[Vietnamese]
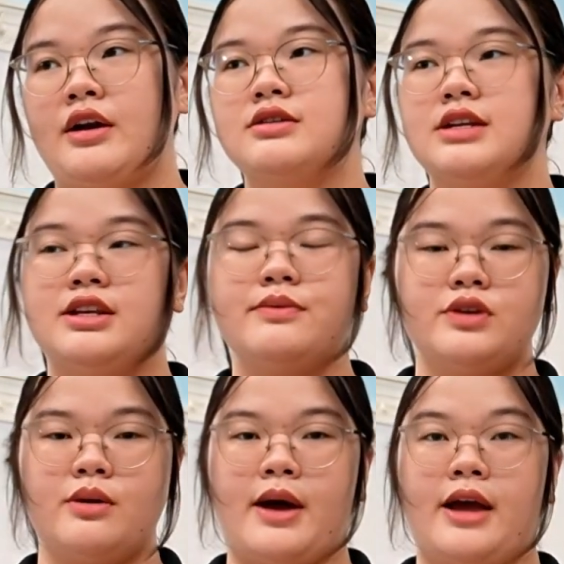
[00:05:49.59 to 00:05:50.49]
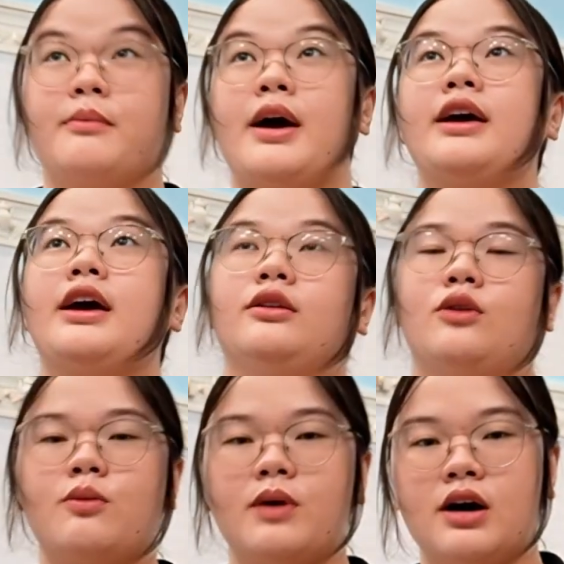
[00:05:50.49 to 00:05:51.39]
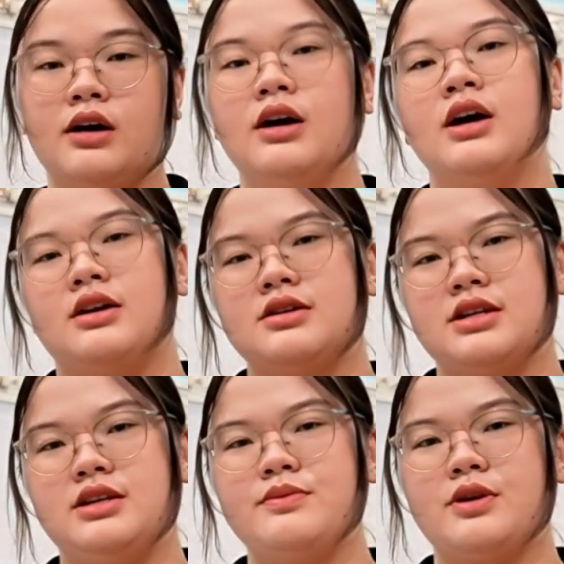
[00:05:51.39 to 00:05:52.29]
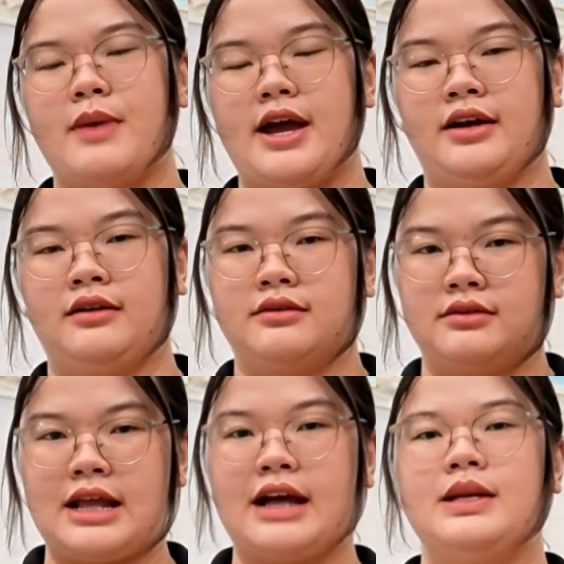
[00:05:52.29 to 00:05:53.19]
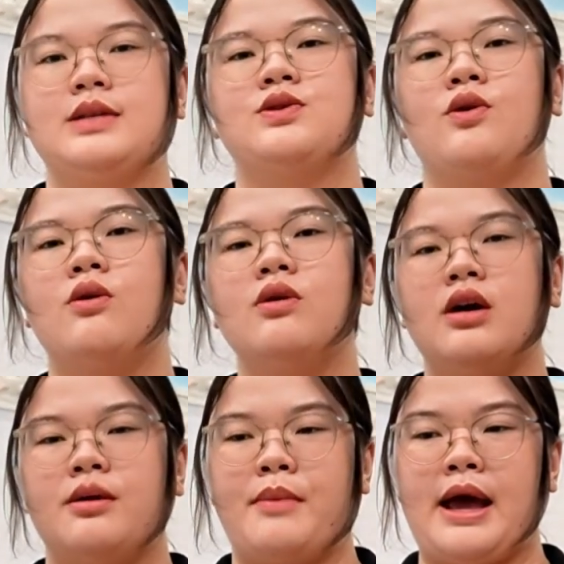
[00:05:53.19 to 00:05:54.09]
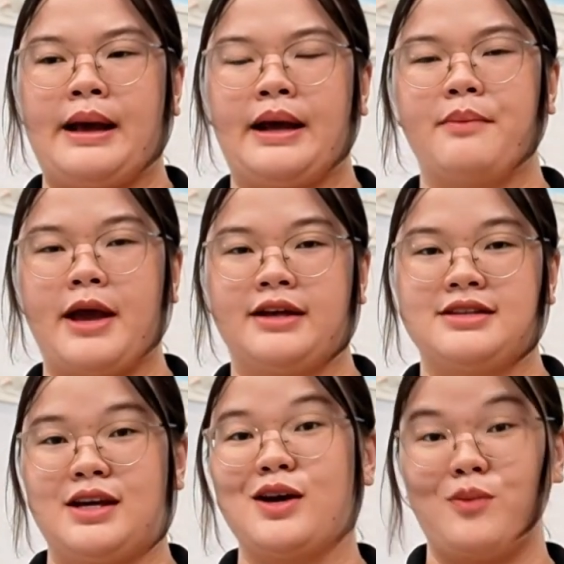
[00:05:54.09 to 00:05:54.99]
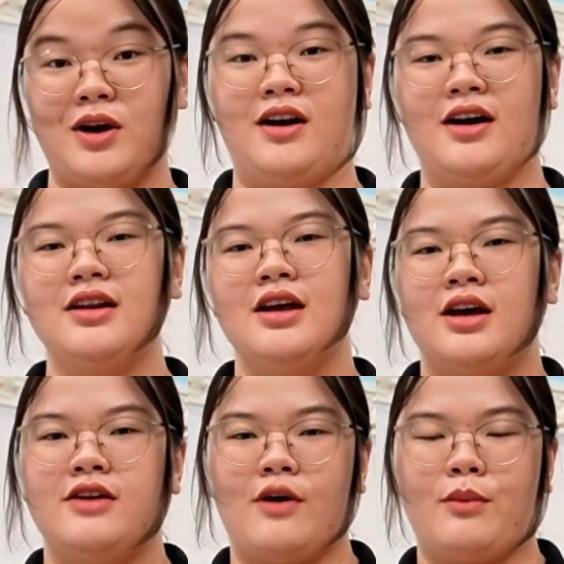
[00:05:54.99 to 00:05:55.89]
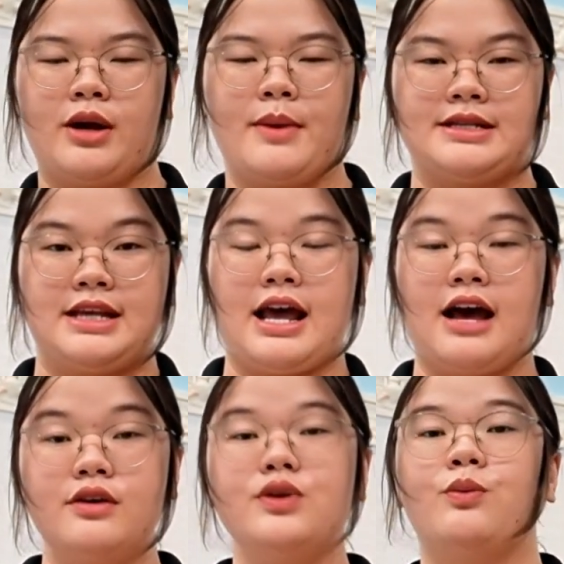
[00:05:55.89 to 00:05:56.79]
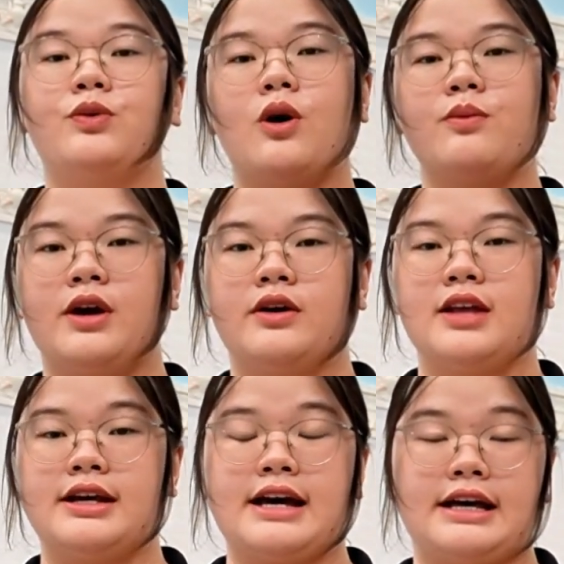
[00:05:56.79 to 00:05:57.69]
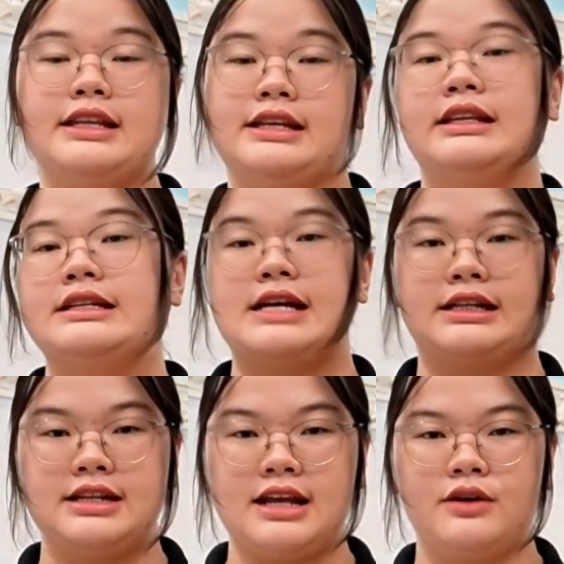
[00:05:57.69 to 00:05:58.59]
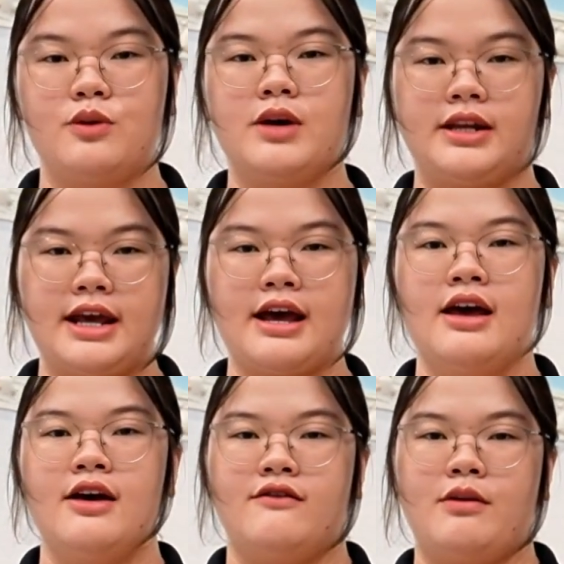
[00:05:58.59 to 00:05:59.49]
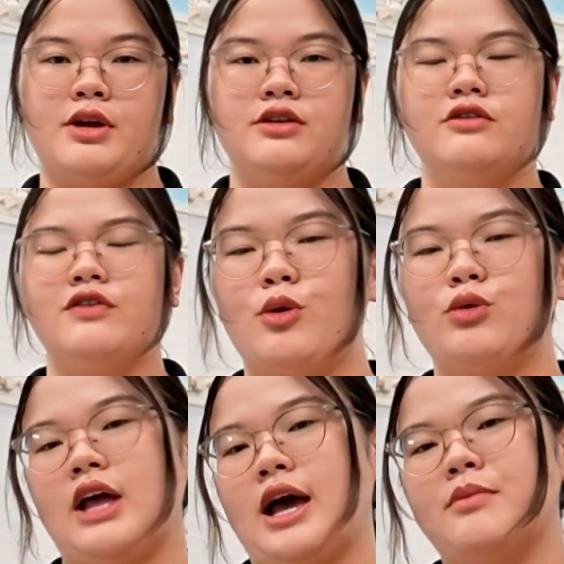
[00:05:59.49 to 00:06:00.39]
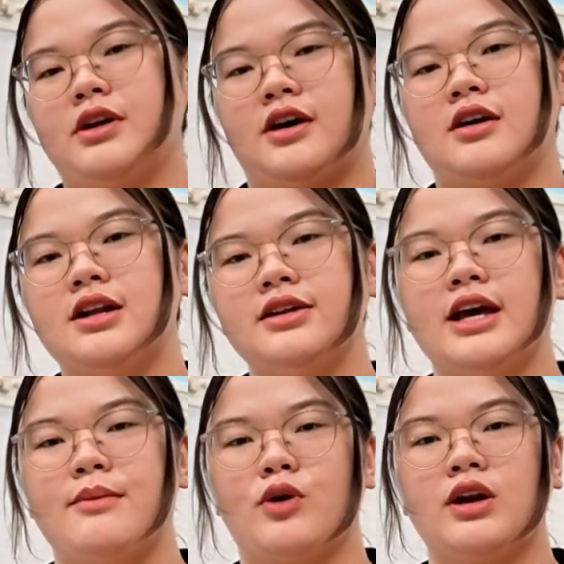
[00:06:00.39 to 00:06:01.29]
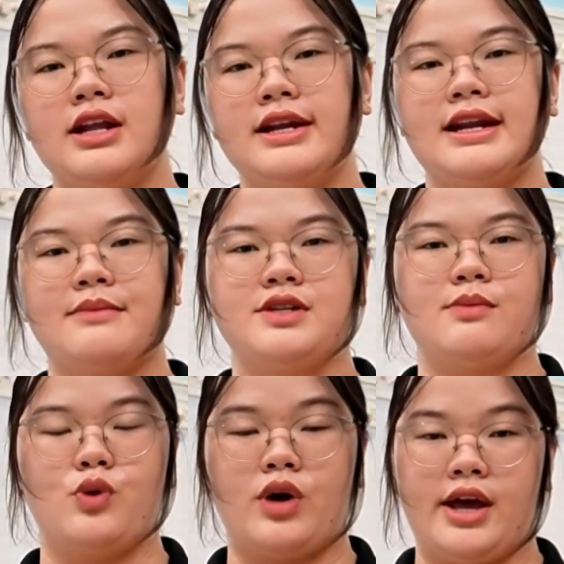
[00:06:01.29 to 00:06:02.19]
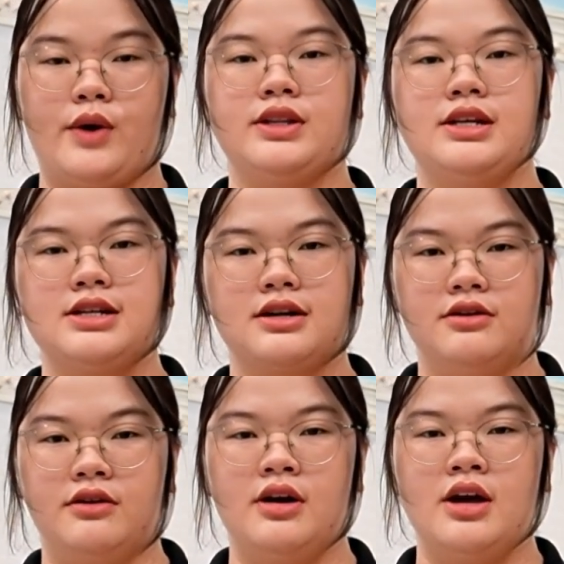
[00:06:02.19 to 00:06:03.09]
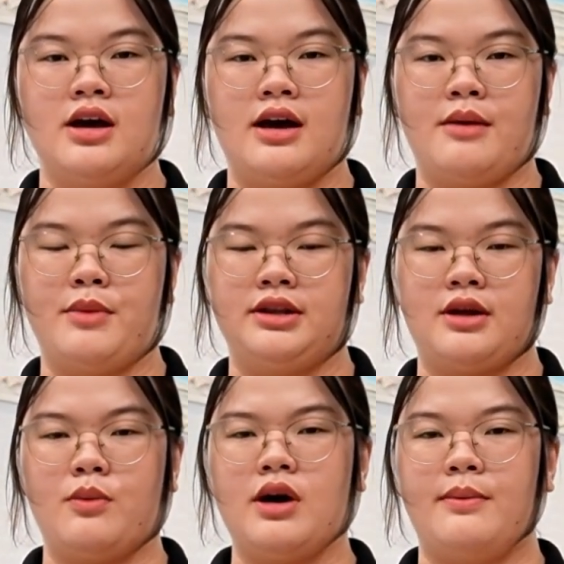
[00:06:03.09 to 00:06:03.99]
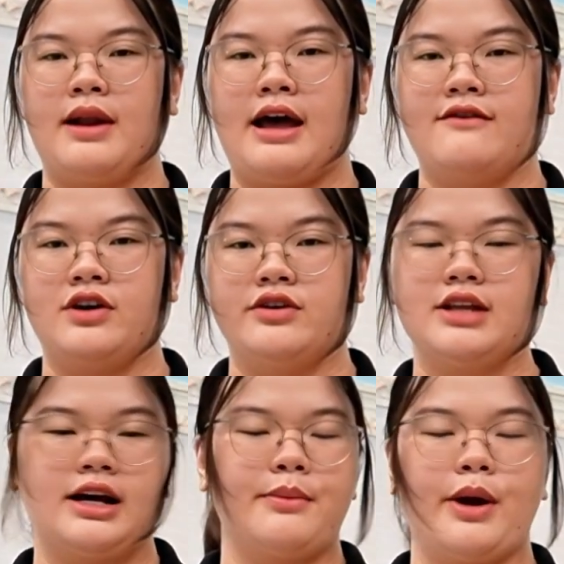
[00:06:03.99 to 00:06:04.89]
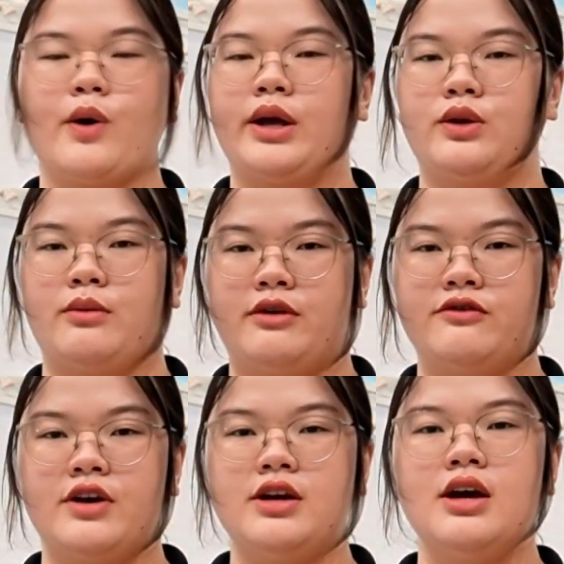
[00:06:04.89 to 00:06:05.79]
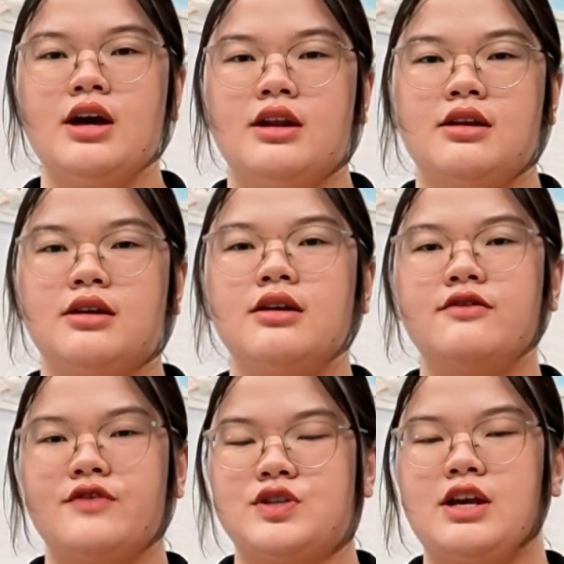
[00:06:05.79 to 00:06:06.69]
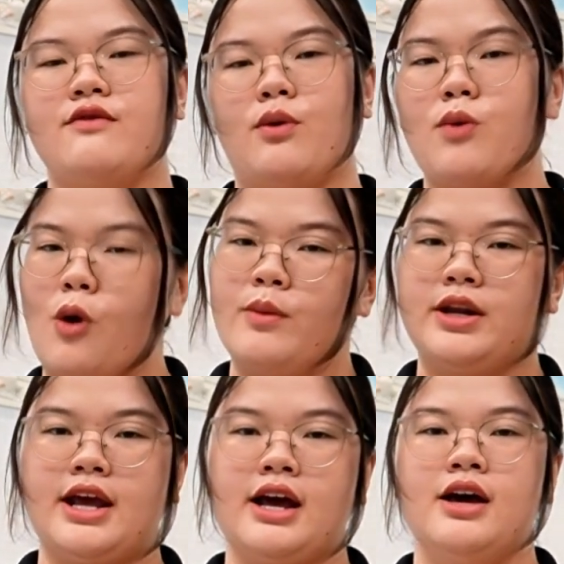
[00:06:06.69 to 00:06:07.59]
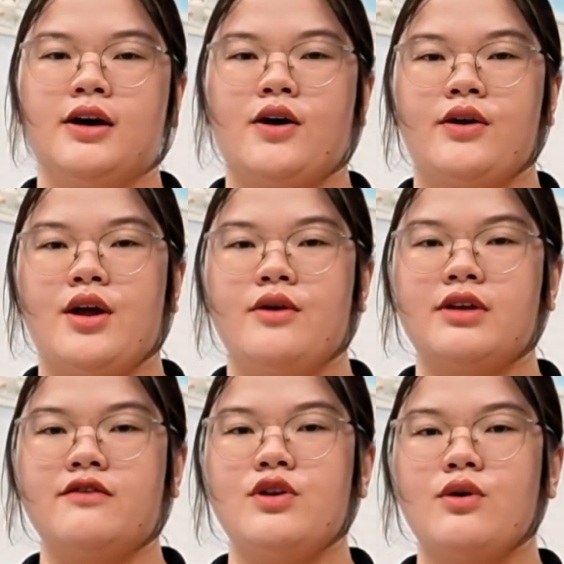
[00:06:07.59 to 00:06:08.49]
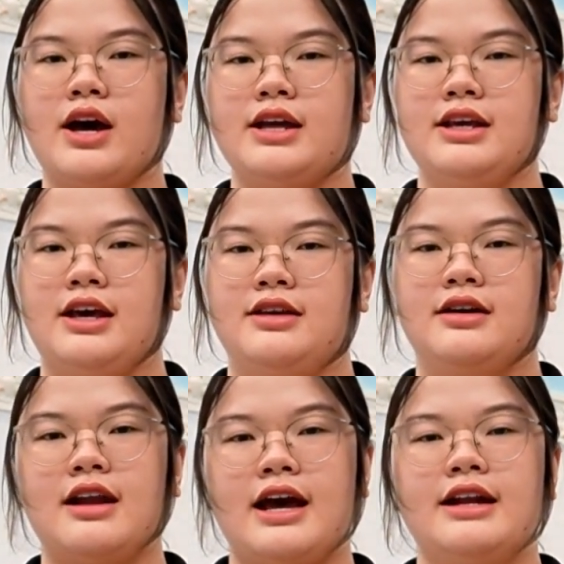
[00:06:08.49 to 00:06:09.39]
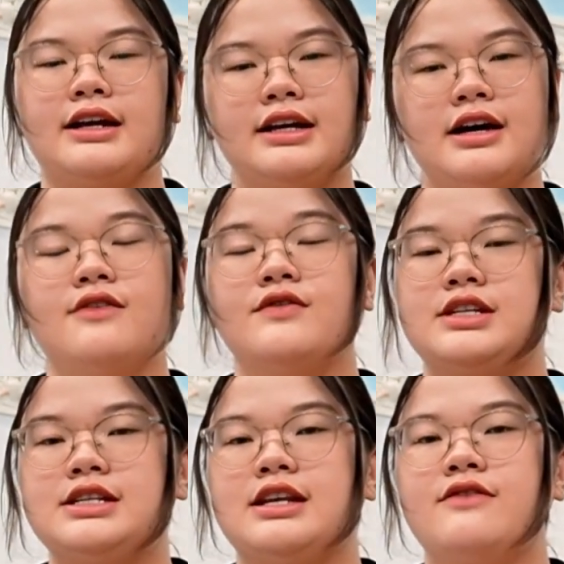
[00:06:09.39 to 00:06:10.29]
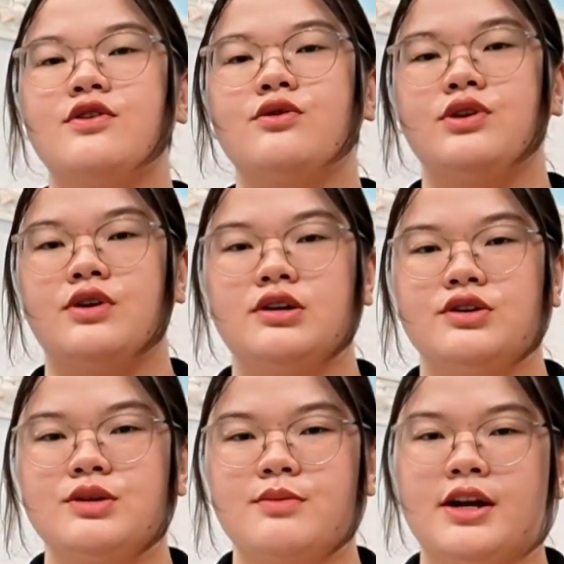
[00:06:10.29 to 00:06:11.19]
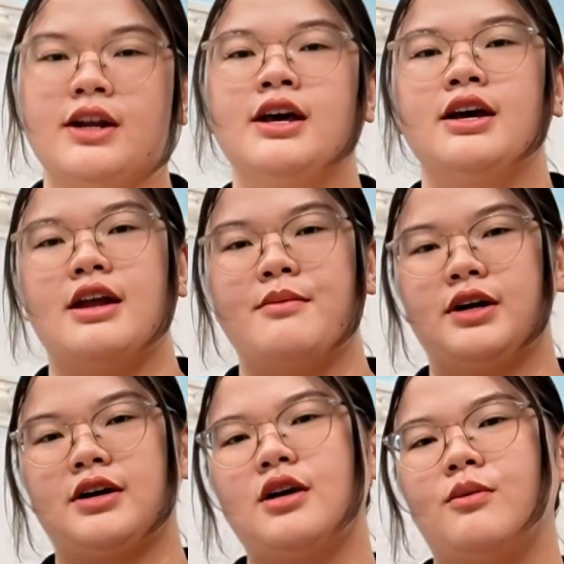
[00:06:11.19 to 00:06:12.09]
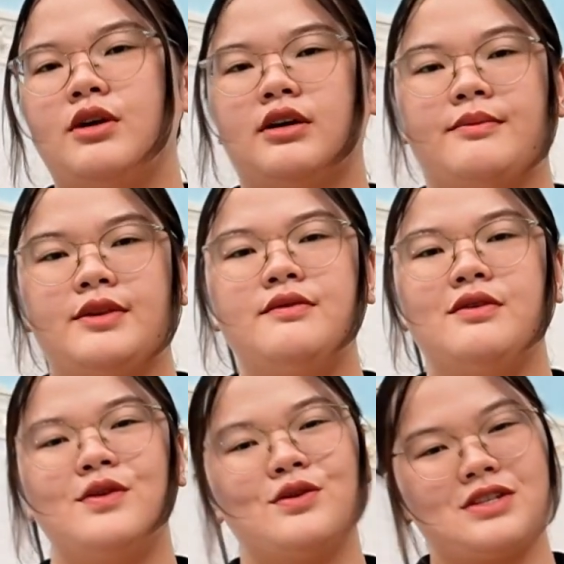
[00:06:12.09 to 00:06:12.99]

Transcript: nó sẽ giúp cho bạn bán hàng tốt hơn nó sẽ giúp cho bạn tăng doanh số mà các bạn sẽ không ngờ đến hy vọng là các bạn sẽ ứng dụng tốt để có thể cải thiện tình trạng kinh doanh của mình nha và bên dưới mô tả mình có đến kèm cái link 500 một hàng uy tín chất lượng à, mình tổng hợp lại và gửi tặng các bạn hoàn toàn miễn phí nên cứ click và xem và ủng hộ mình nha còn nếu thấy video hay thì hãy nhấn like đăng ký kênh và chia sẻ video nhiều hơn nữa cho mình để mình có động lực làm tiếp những video